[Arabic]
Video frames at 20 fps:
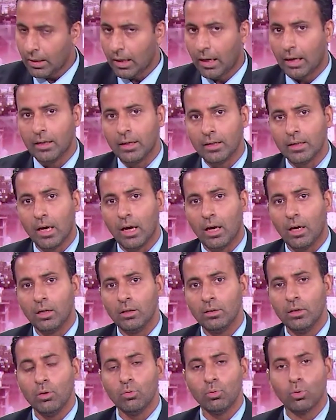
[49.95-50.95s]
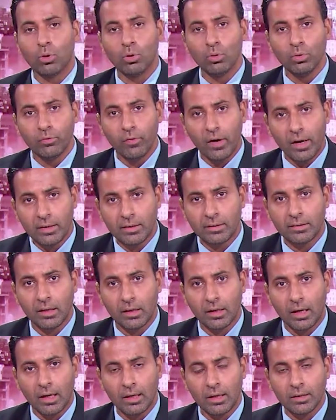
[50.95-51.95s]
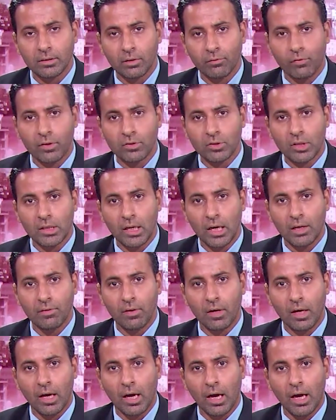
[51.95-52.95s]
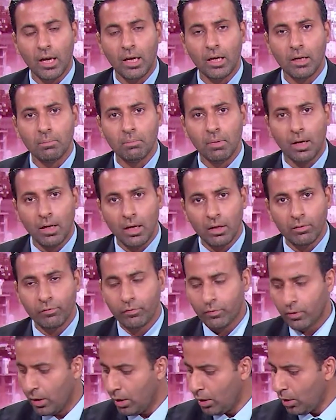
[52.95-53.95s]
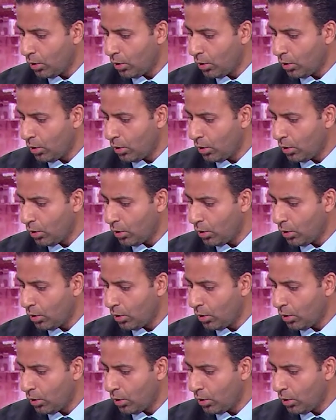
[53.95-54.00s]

عليها للوقوف أكثر على تفاصيل هذا الملف